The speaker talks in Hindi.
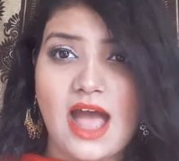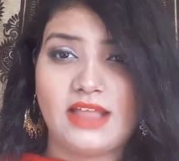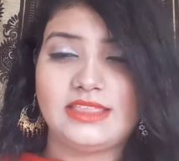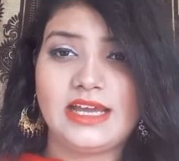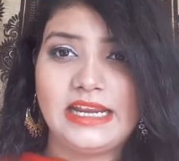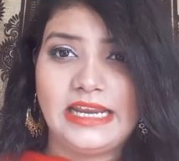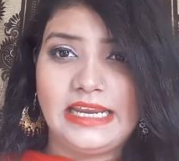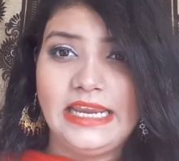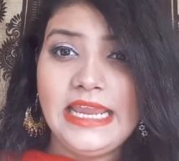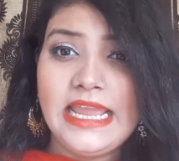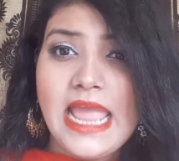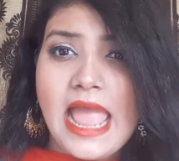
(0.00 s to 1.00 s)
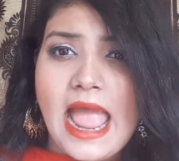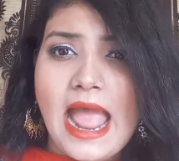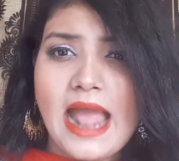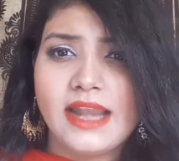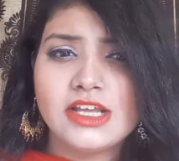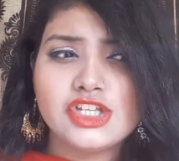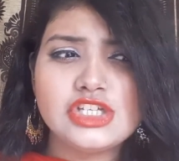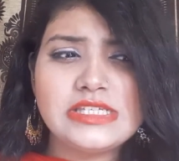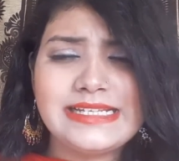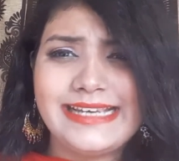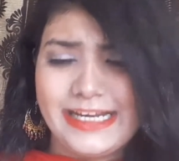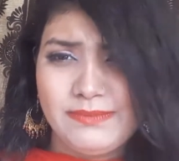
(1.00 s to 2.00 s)
आता रहे एंड
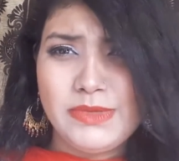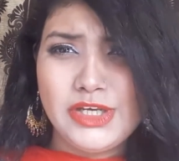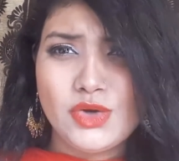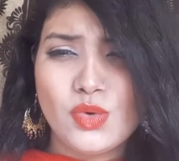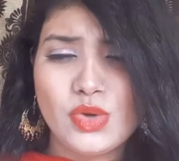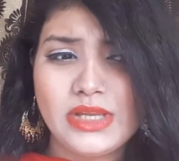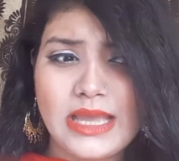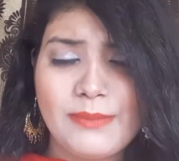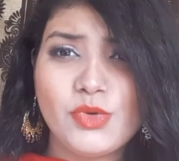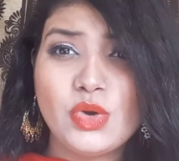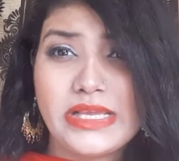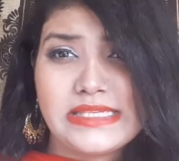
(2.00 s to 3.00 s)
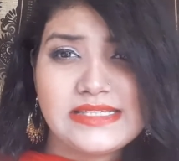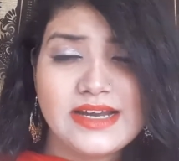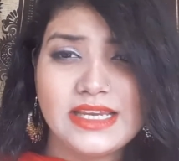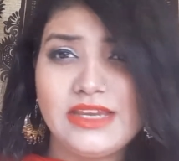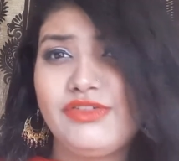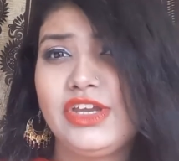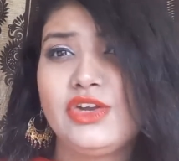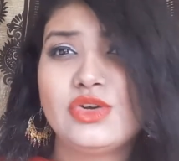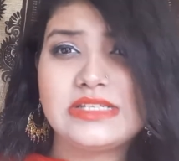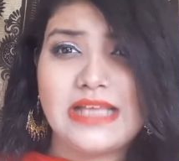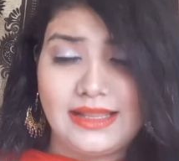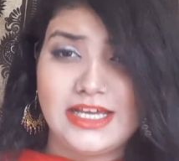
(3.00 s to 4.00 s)
जस्ट लेट मी नो कि आपको किस तरह की
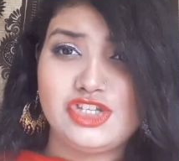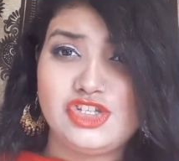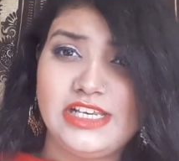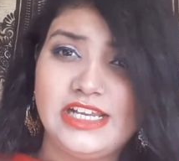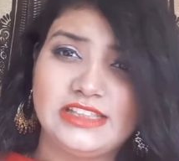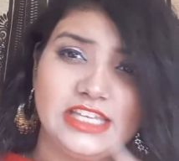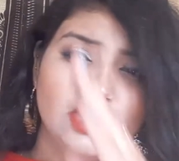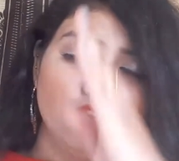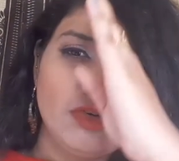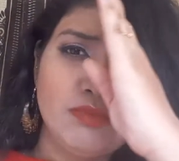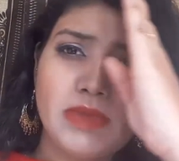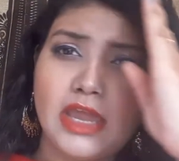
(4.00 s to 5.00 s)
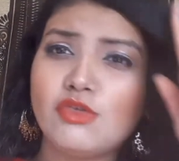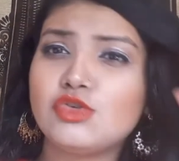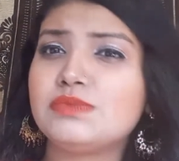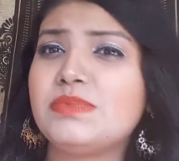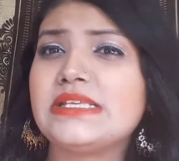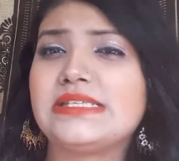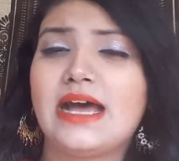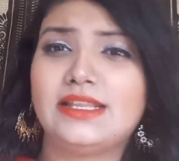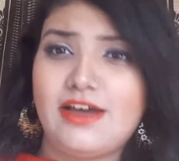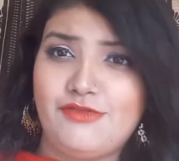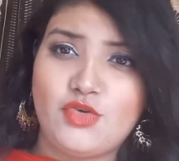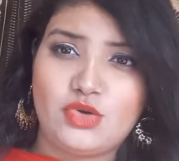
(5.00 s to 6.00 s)
वीडियोज़ ज़्यादा अच्छी लगती हैं तो मैं उस पर
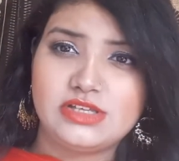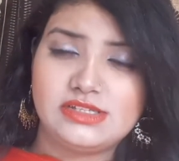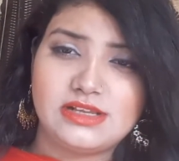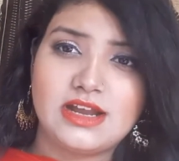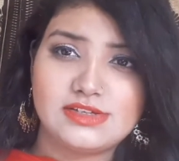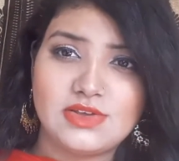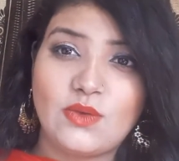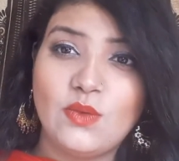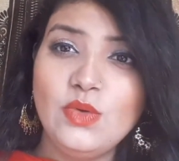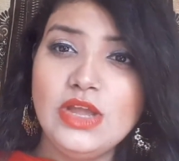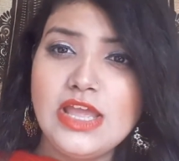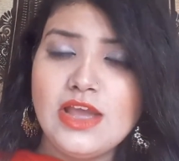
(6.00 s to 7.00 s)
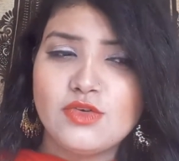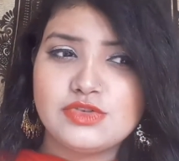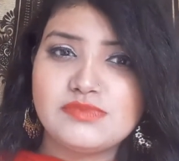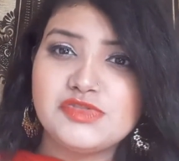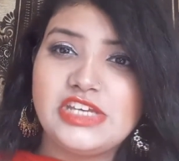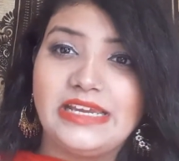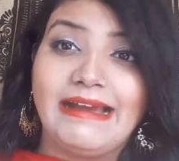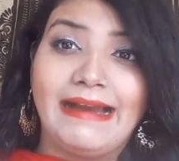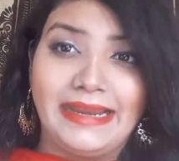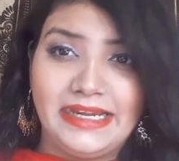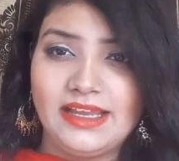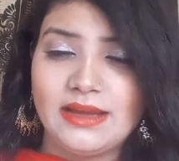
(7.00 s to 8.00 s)
ज़्यादा फोकस कर सकूँ उसे मुझे एक
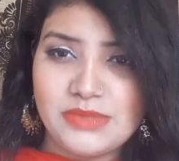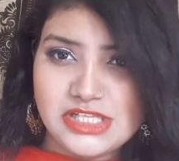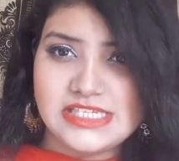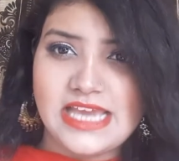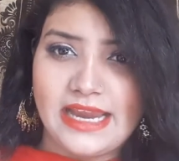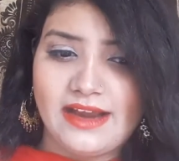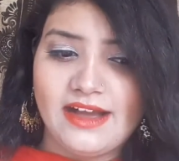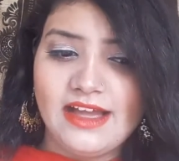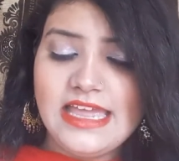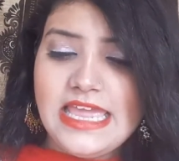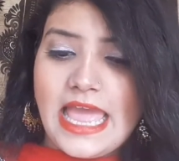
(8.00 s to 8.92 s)
आई आइडिया मिल जाएगा